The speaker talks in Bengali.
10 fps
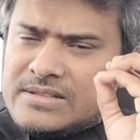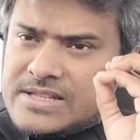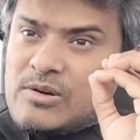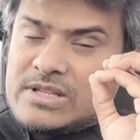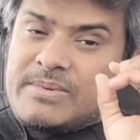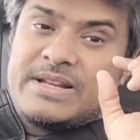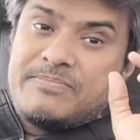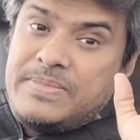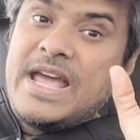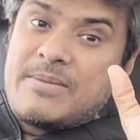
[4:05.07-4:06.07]
যেগুলোতে মানে
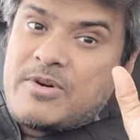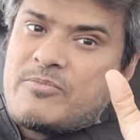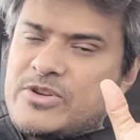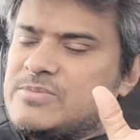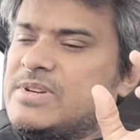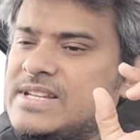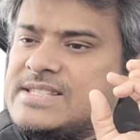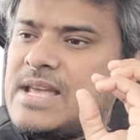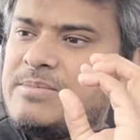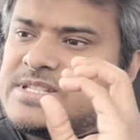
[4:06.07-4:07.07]
পিয়ার পাওয়ার পসিবিলিটি
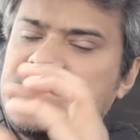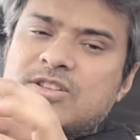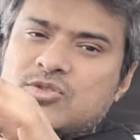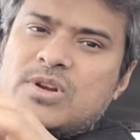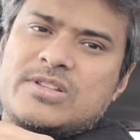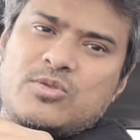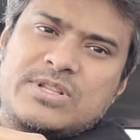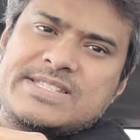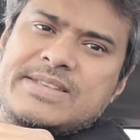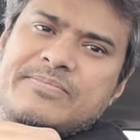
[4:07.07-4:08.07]
আছে আমি সেই দেশগুলোকে
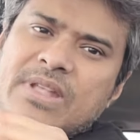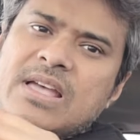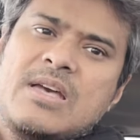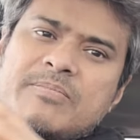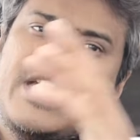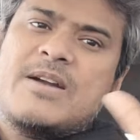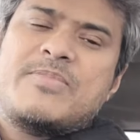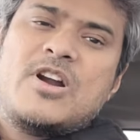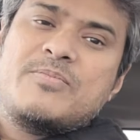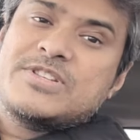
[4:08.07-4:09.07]
ধরতেছি পিয়ার
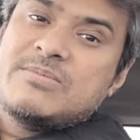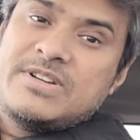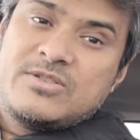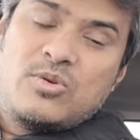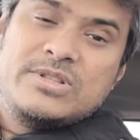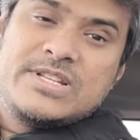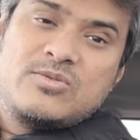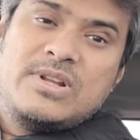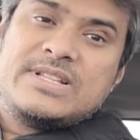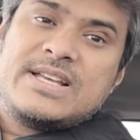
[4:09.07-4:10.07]
পাওয়ার পসিবিলিটি কোন
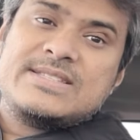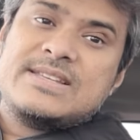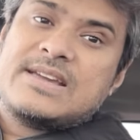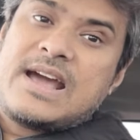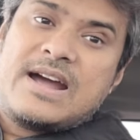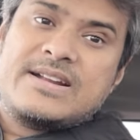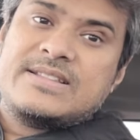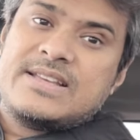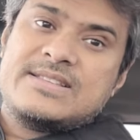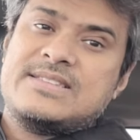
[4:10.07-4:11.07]
দেশগুলোতে আছে
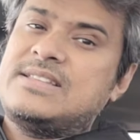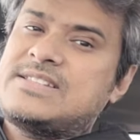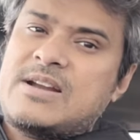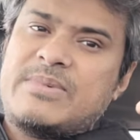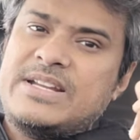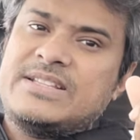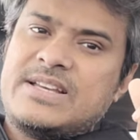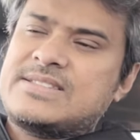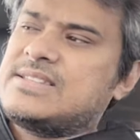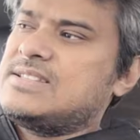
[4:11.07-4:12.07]
কানাডাতে আছে জার্মানিতে
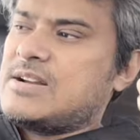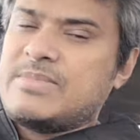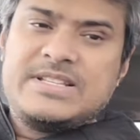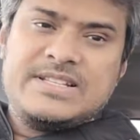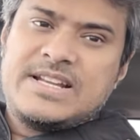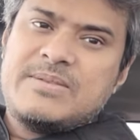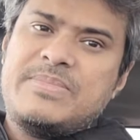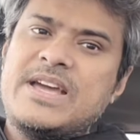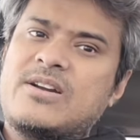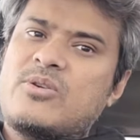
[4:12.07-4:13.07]
আছে জার্মানিতে ইদানিং
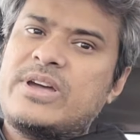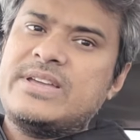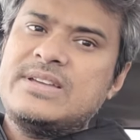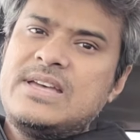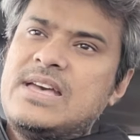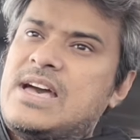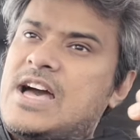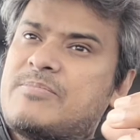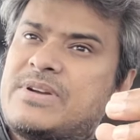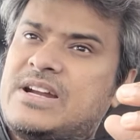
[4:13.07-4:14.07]
পিয়ার হয়
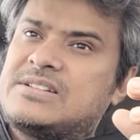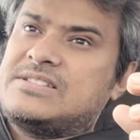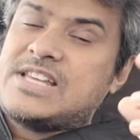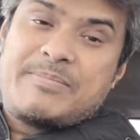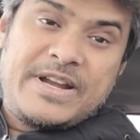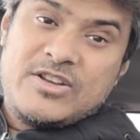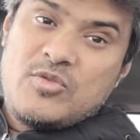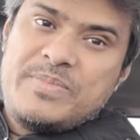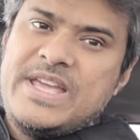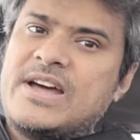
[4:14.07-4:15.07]
আপনার জাপানেও
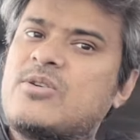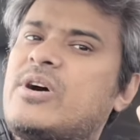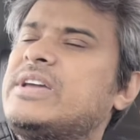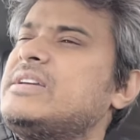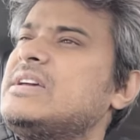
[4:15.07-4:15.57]
পিয়ার হয়